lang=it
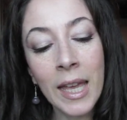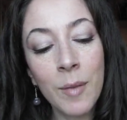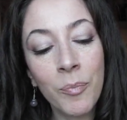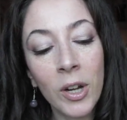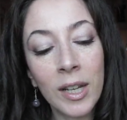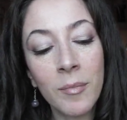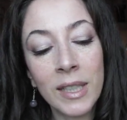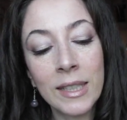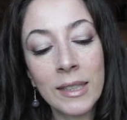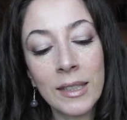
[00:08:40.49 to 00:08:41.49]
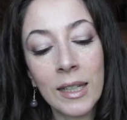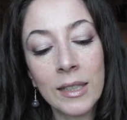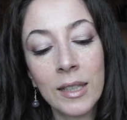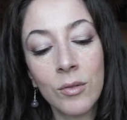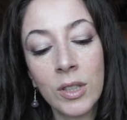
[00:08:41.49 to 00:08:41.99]
E poi le matite
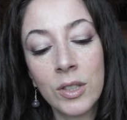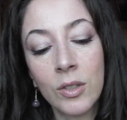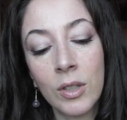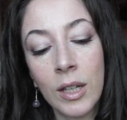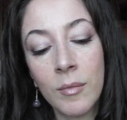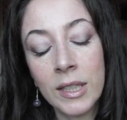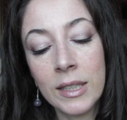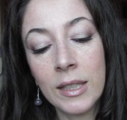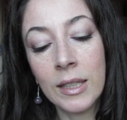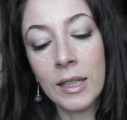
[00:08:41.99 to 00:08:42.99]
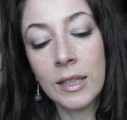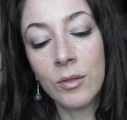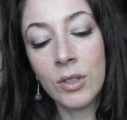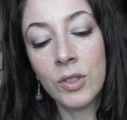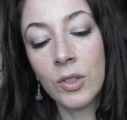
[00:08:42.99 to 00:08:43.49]
della situazione, le matite della
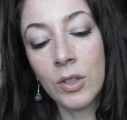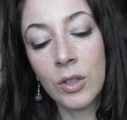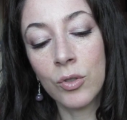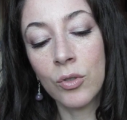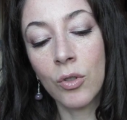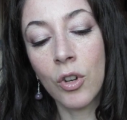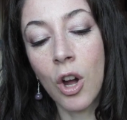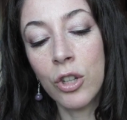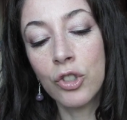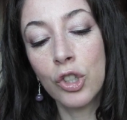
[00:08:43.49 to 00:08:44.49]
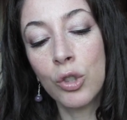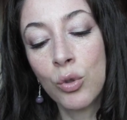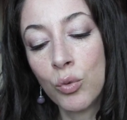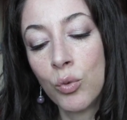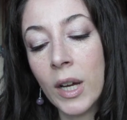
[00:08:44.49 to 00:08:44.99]
situazione sono oggi
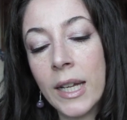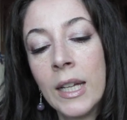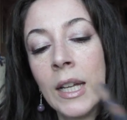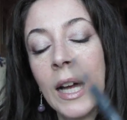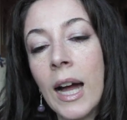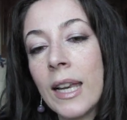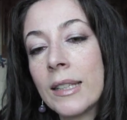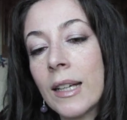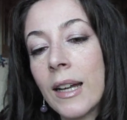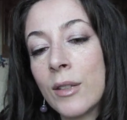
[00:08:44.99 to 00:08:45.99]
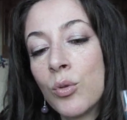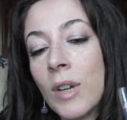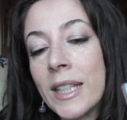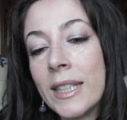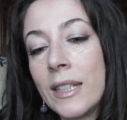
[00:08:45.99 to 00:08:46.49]
due
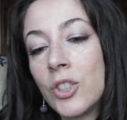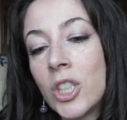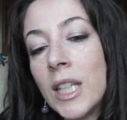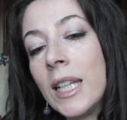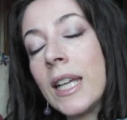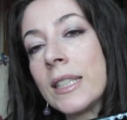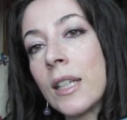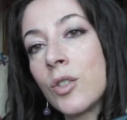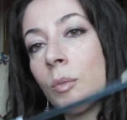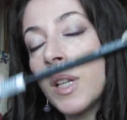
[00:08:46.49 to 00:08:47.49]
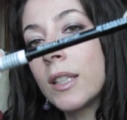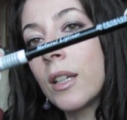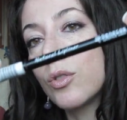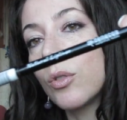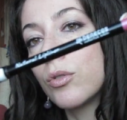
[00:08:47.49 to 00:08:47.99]
all'attaccatura delle ciglia sia sopra
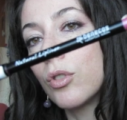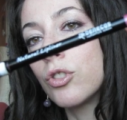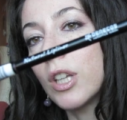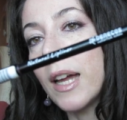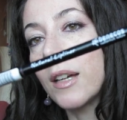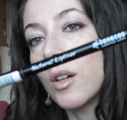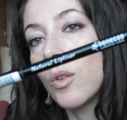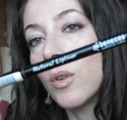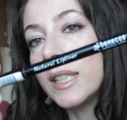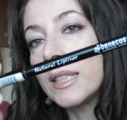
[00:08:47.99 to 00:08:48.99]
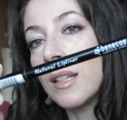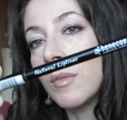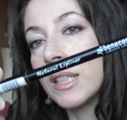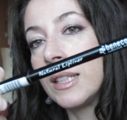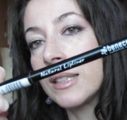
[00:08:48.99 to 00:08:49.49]
sia sotto, cioè questa
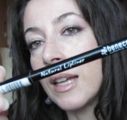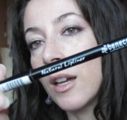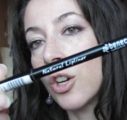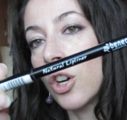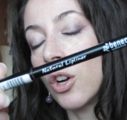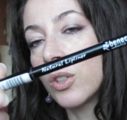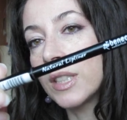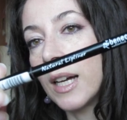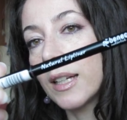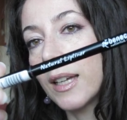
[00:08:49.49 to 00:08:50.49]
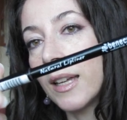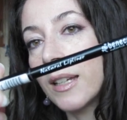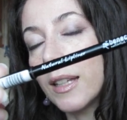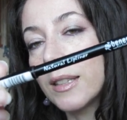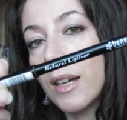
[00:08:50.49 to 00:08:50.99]
matita rosa che
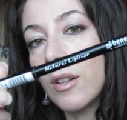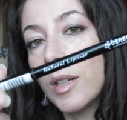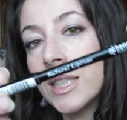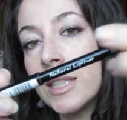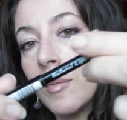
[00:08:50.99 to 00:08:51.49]
in realtà è una matita